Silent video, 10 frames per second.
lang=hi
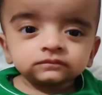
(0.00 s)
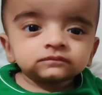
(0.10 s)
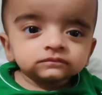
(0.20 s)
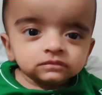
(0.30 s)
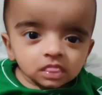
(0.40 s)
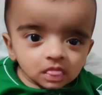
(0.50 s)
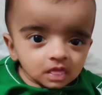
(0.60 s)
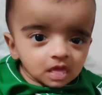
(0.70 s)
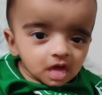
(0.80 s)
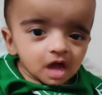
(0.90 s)
ये देखो
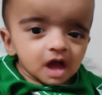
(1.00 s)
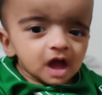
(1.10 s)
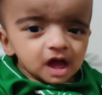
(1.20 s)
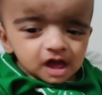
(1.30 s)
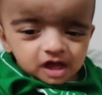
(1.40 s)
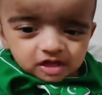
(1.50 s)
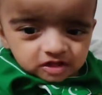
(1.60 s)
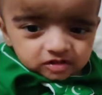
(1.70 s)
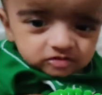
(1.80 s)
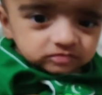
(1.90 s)
माशाल्लाह से
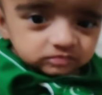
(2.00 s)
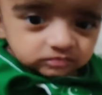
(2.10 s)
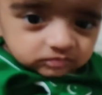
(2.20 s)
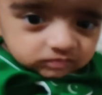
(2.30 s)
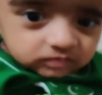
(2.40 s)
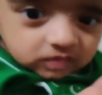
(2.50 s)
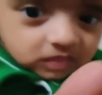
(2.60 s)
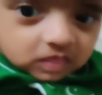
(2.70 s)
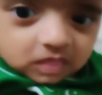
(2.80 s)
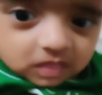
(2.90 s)
ये भी लेके आया है
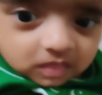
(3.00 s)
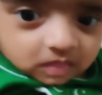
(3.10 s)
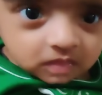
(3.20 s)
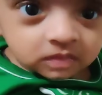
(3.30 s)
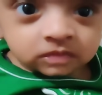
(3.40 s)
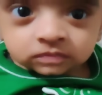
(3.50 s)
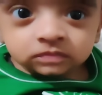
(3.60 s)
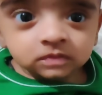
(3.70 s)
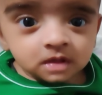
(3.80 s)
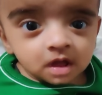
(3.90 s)
भाई झंडा आया है हमारे घर
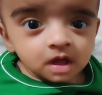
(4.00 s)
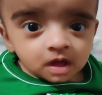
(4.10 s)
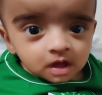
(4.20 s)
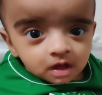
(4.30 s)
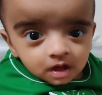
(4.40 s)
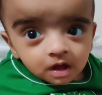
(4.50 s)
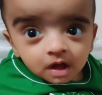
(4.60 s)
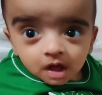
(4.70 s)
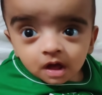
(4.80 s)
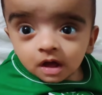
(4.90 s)
पे मैं पूछेंगे
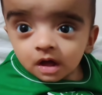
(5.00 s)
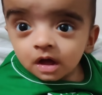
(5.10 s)
हाँ।